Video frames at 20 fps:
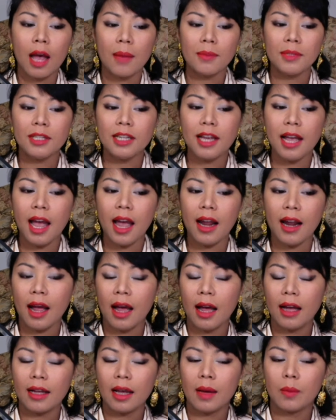คำที่ห้านะ
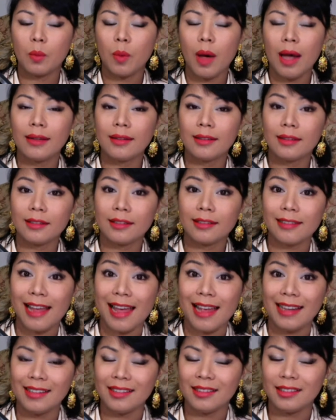คะคำว่า
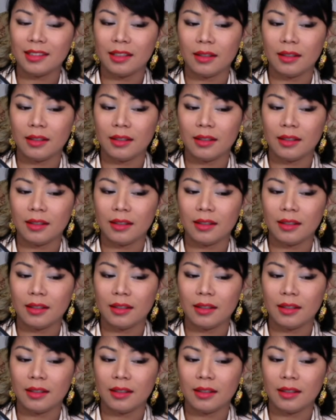tête